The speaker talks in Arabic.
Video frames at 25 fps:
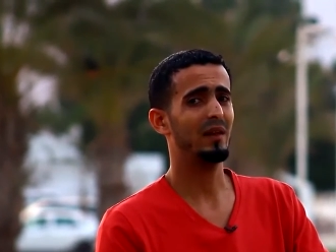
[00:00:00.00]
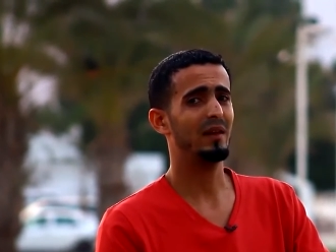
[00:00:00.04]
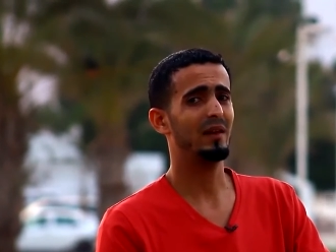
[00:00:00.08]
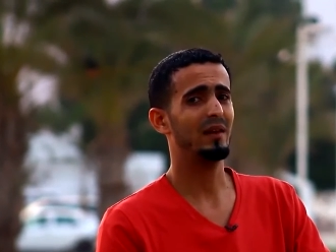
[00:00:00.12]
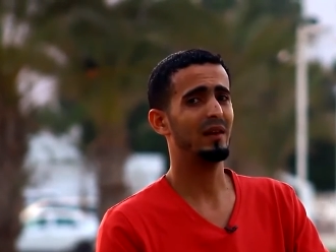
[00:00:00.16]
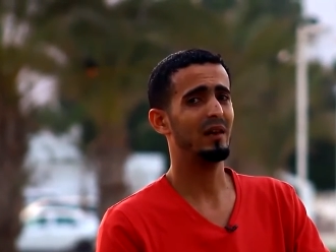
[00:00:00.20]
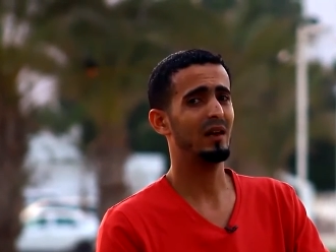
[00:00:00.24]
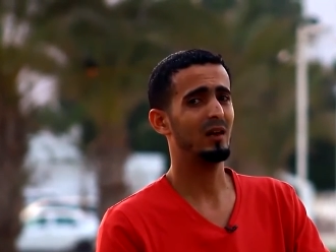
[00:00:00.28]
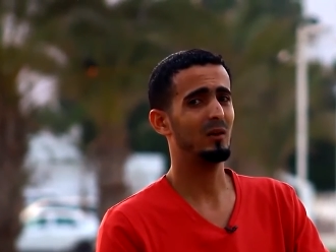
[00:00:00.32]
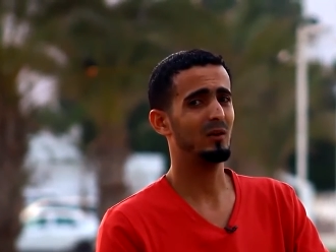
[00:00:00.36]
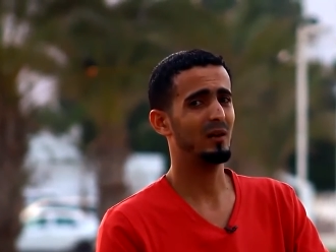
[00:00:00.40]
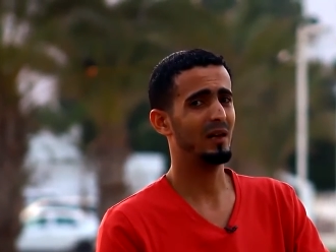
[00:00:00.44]

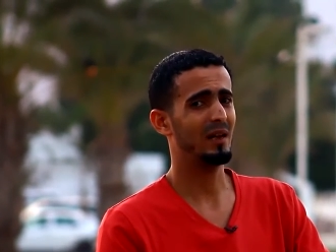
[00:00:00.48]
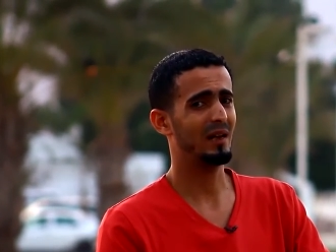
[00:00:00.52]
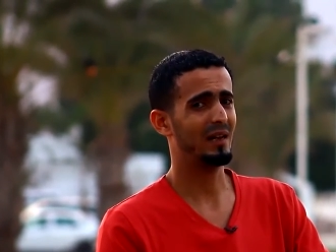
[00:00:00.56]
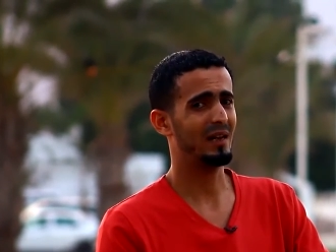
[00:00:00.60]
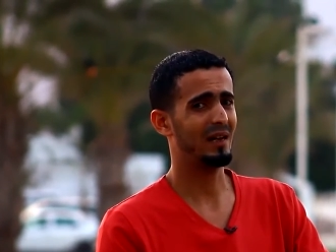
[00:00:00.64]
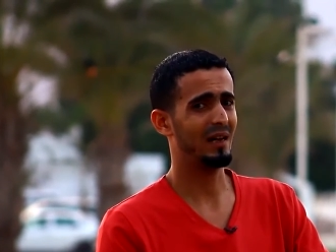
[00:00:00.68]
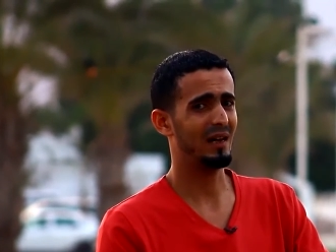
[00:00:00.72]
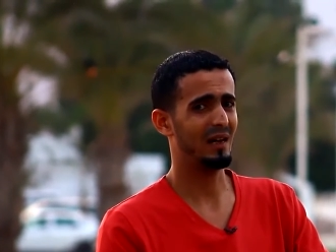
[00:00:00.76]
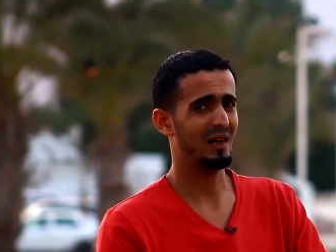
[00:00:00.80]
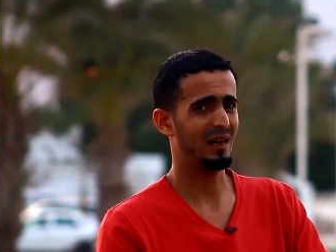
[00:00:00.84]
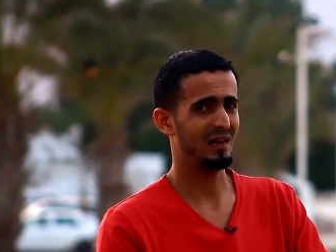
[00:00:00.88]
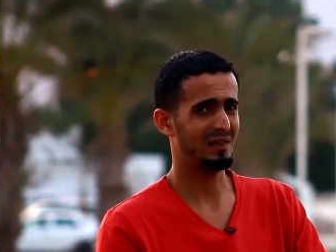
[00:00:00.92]
هناك
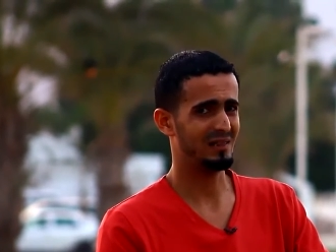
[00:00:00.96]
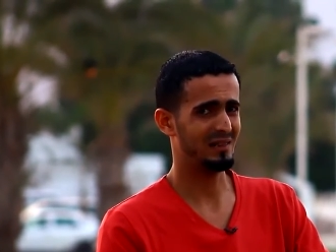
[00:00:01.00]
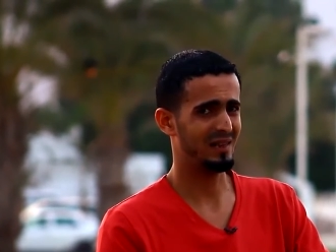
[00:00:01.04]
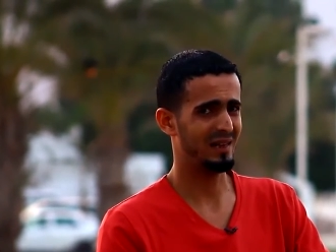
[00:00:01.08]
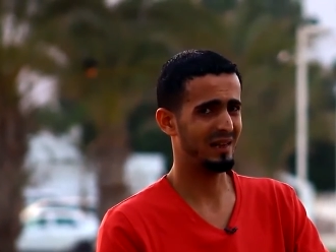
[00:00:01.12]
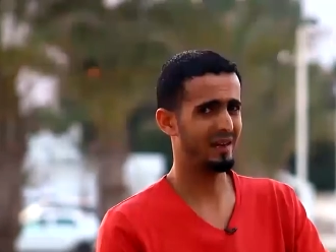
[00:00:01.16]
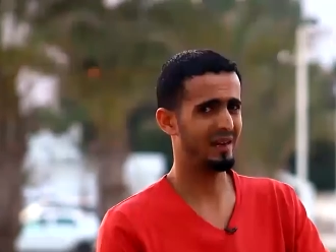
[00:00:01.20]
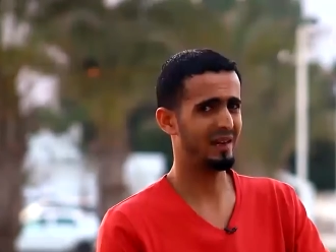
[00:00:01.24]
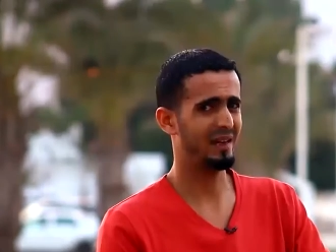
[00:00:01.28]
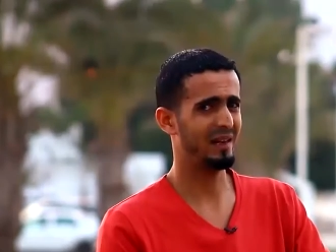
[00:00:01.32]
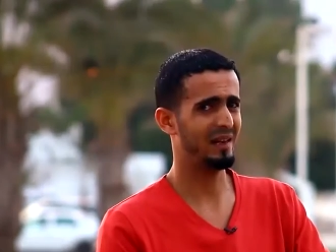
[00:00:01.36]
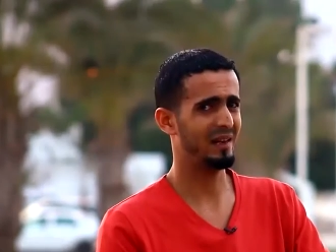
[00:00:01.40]

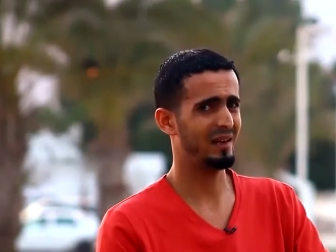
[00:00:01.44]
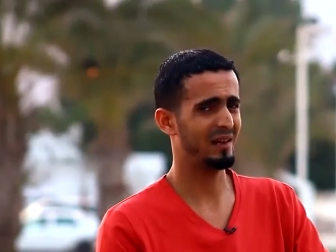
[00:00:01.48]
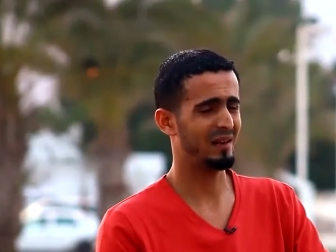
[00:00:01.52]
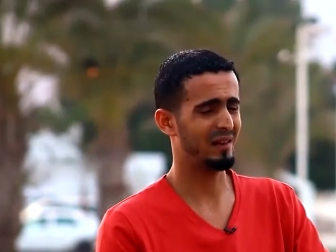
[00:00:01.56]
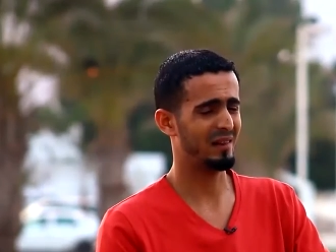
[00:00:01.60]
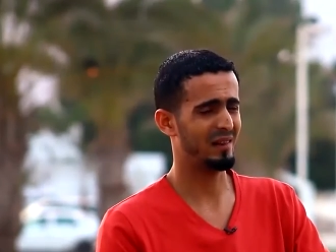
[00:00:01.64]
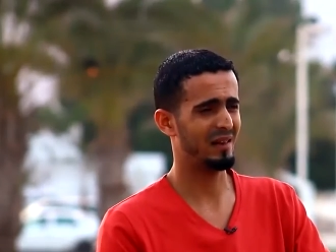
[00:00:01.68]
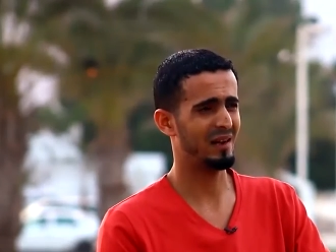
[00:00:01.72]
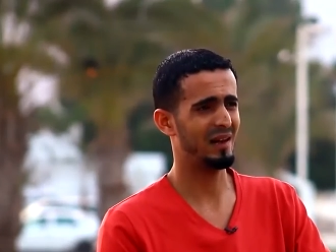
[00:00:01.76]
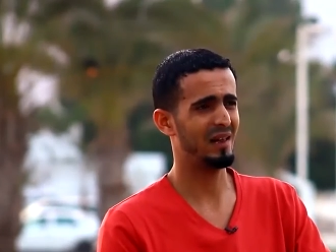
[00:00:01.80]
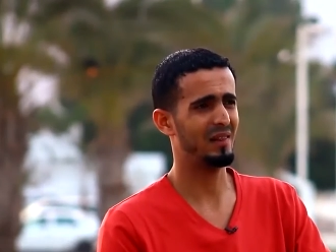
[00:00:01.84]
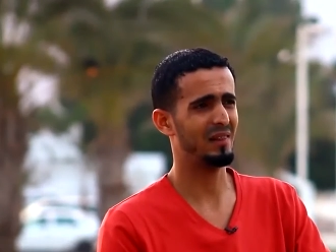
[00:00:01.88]
عسكريين
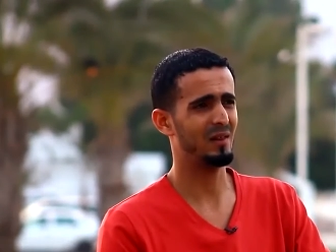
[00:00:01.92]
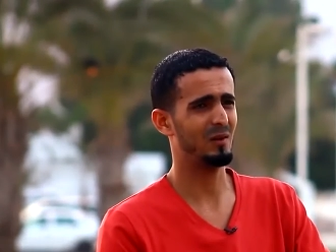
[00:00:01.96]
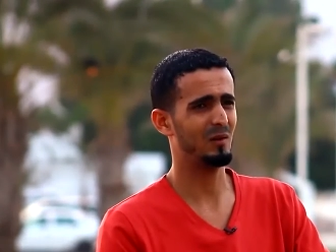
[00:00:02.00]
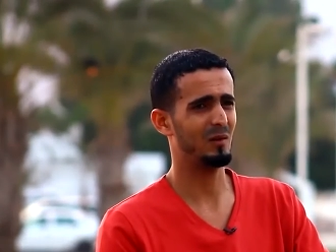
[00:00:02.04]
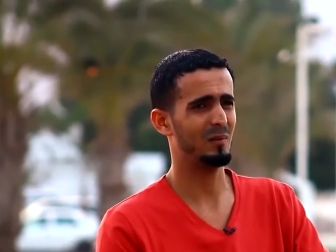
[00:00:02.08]
ثلاثه او